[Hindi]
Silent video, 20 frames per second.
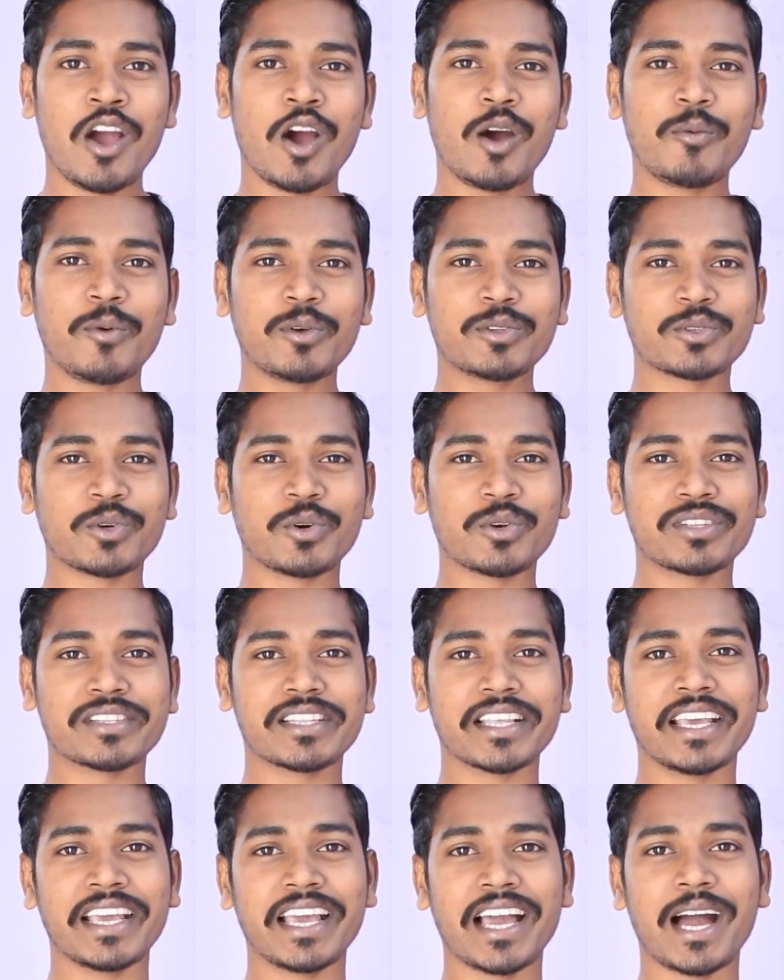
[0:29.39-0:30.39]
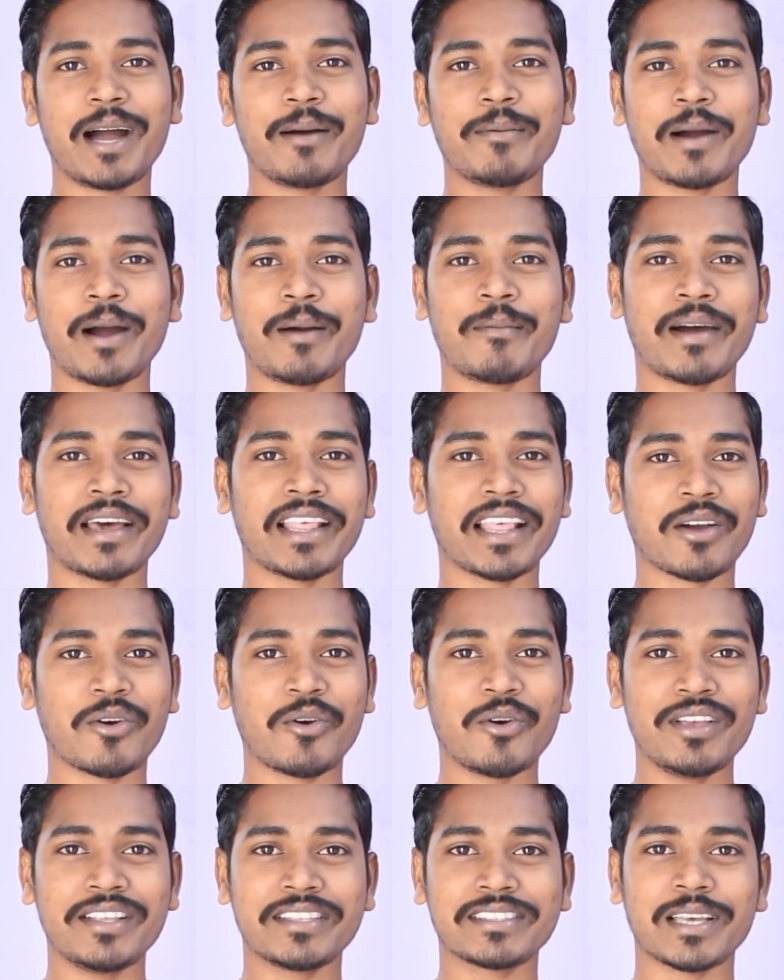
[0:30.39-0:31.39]
और वो सोचते हैं अब हमारा
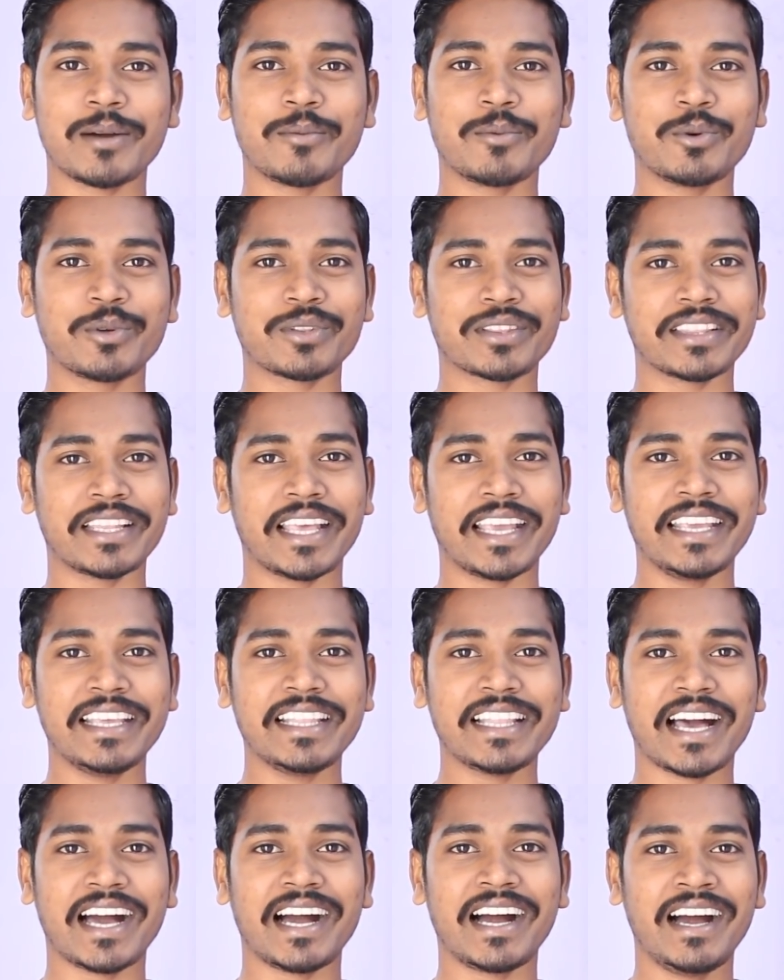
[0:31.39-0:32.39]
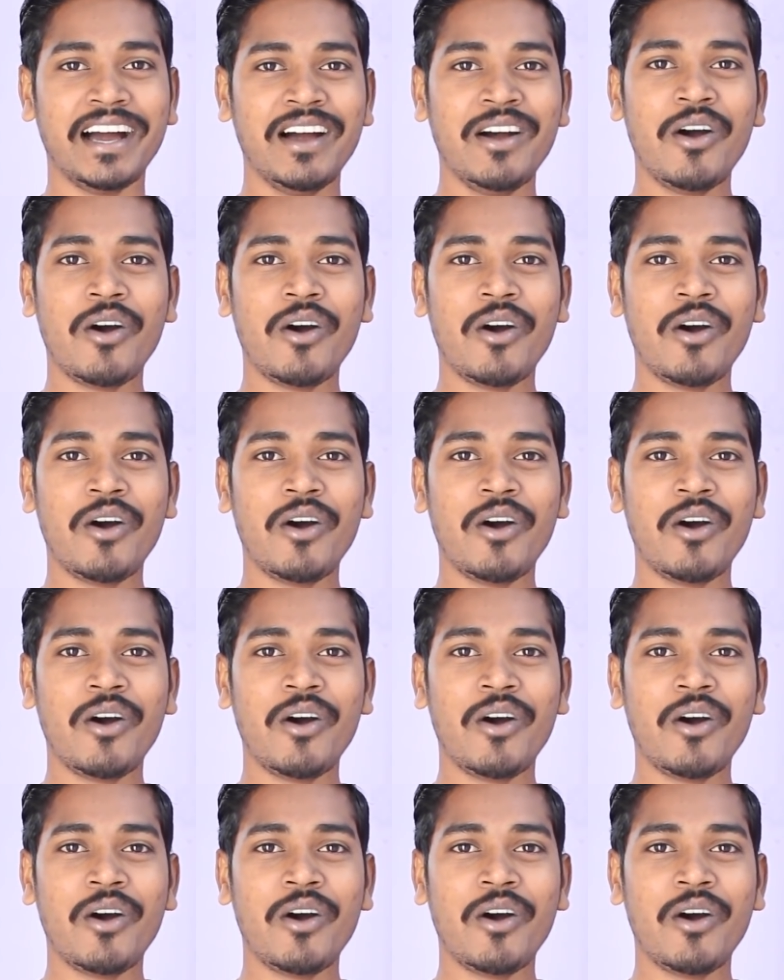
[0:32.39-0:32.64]
कोई सबूत नहीं रहा